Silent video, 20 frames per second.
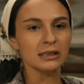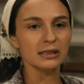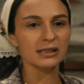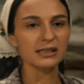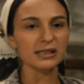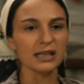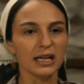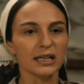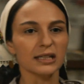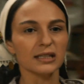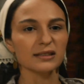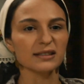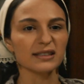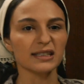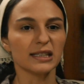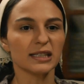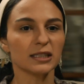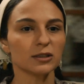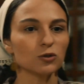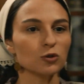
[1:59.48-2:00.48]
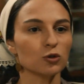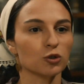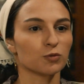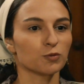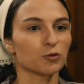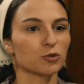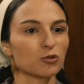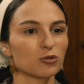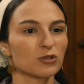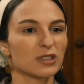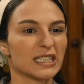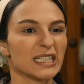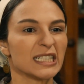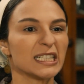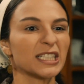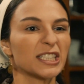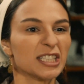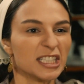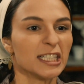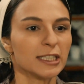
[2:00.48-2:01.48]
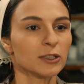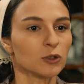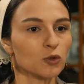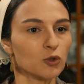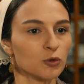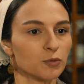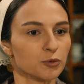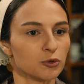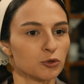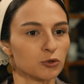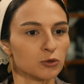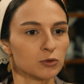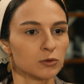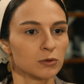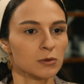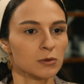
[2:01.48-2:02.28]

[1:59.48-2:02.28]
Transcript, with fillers: Senin dilin unutsun, senin dilin unutsun.